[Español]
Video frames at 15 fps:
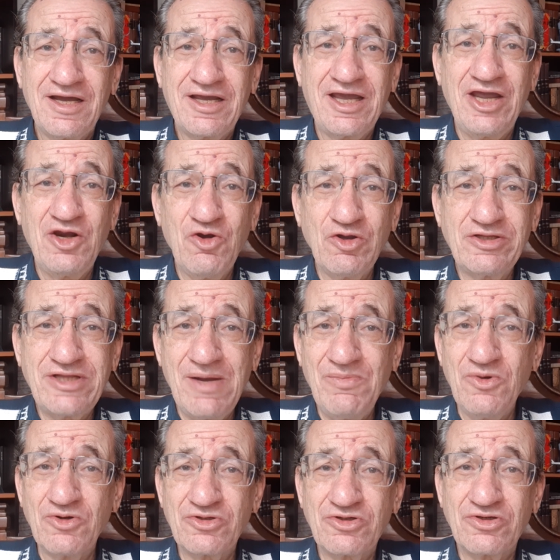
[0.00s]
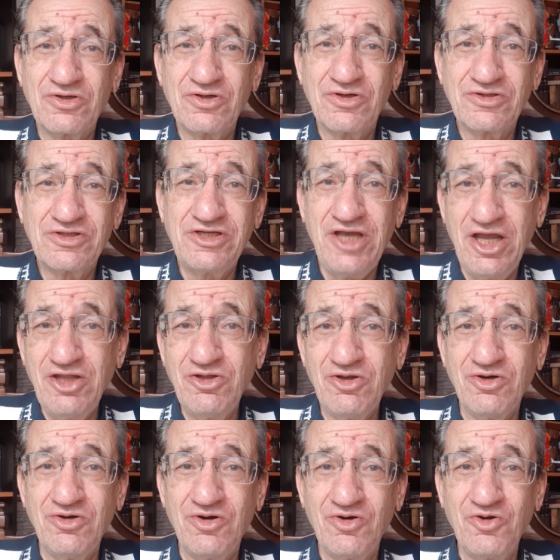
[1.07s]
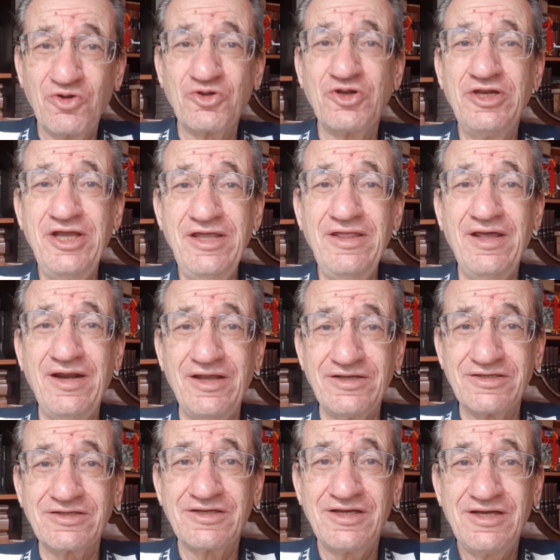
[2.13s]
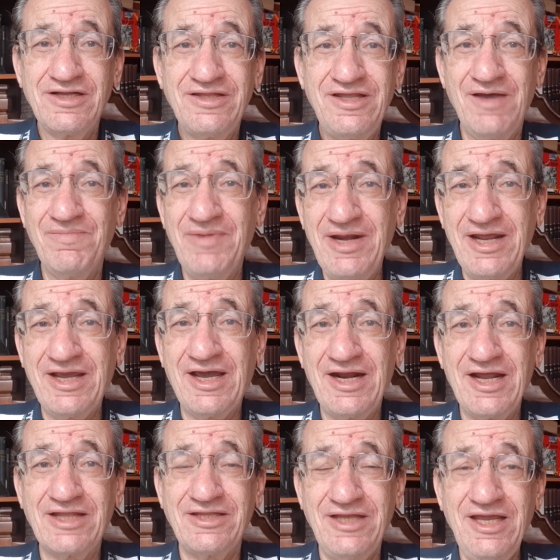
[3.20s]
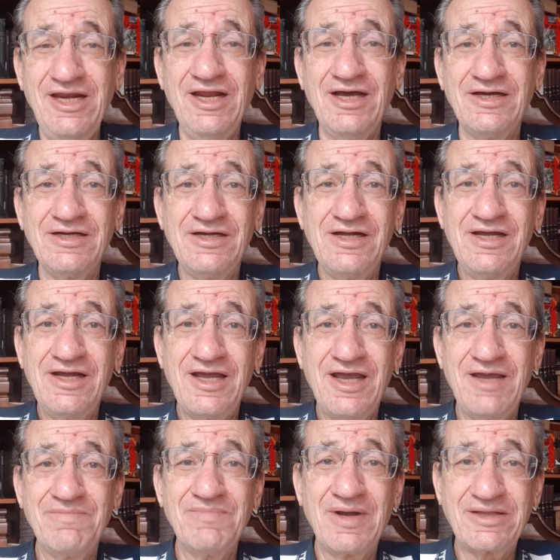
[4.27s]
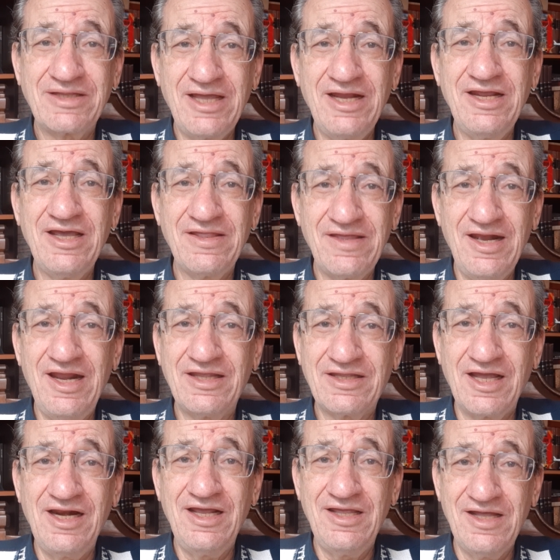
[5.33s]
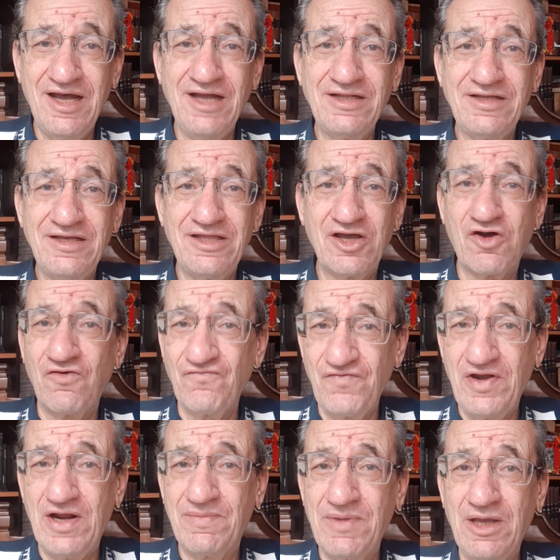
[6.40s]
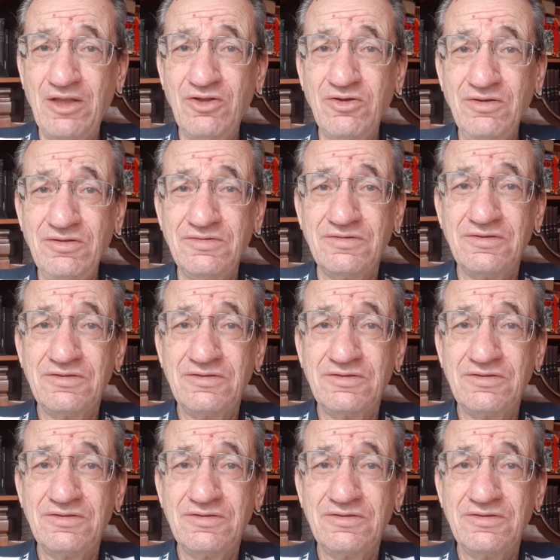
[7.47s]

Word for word: que no estamos siendo los líderes de América Latina en materia de letalidad y de confinamiento?